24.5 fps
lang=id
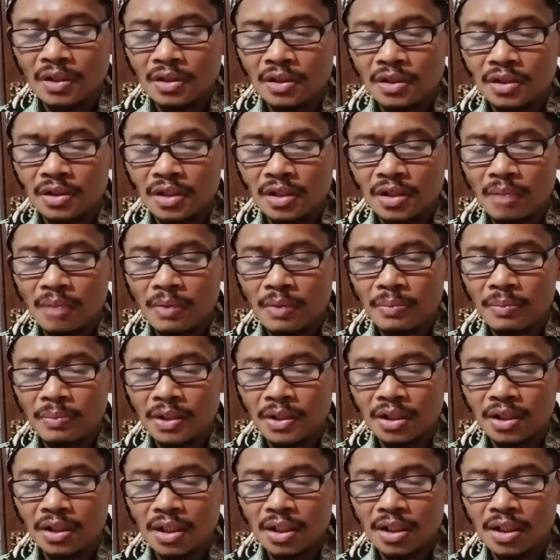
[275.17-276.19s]
Siapa
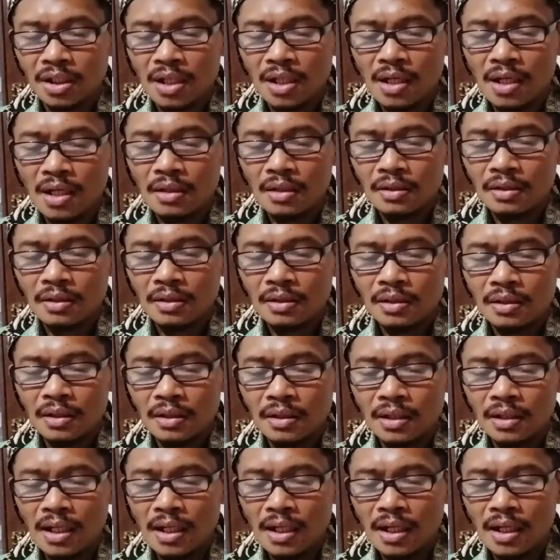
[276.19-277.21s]
bertelinga,
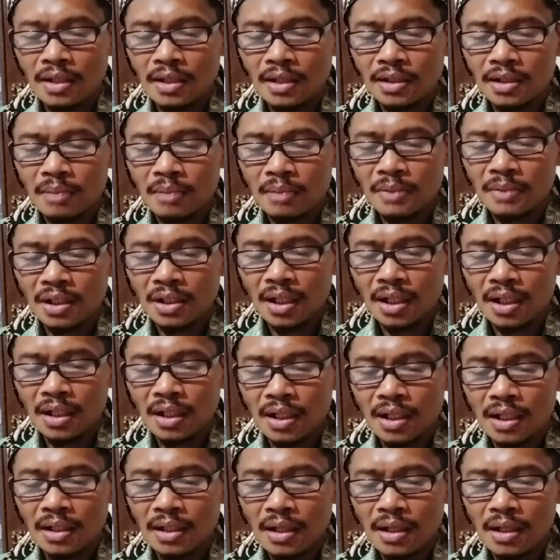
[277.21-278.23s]
hendaklah ia
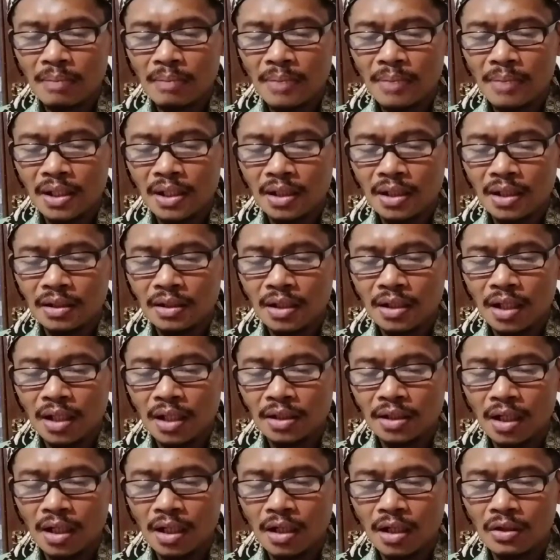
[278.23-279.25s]
mendengarkan apa yang
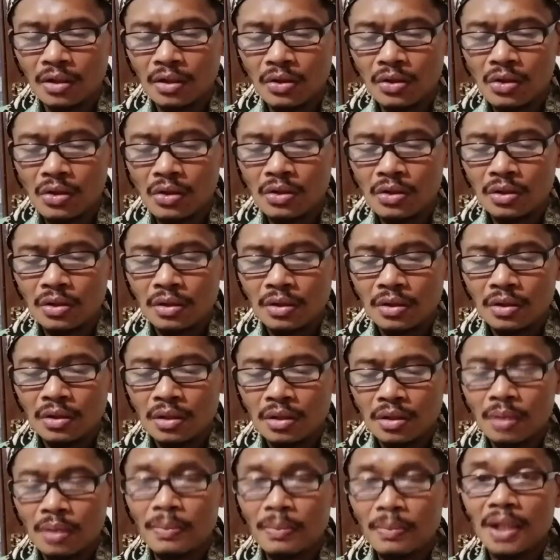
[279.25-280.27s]
dikatakan roh
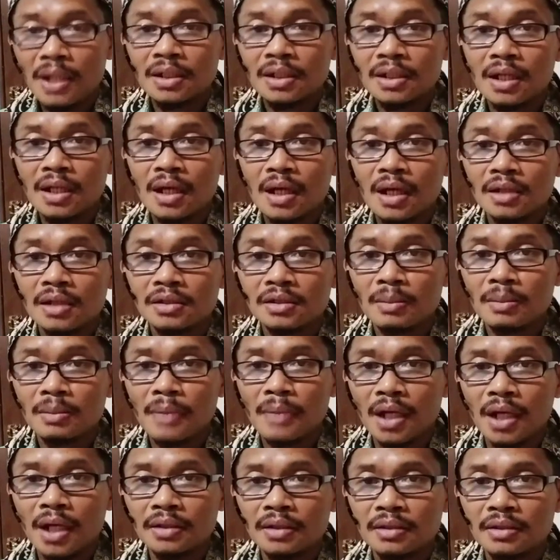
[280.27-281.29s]
kepada
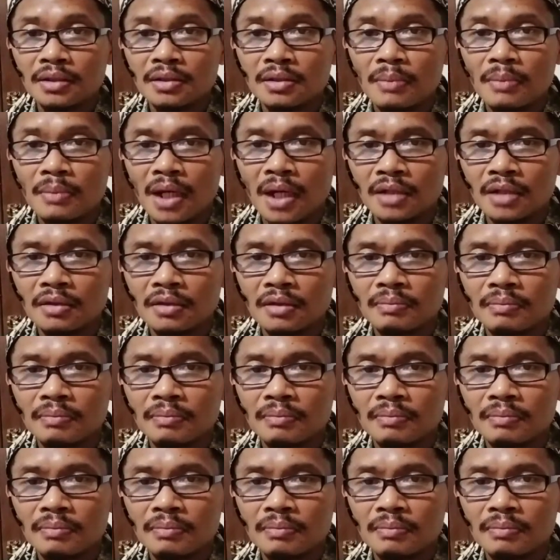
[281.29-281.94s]
jemaat-jemaat.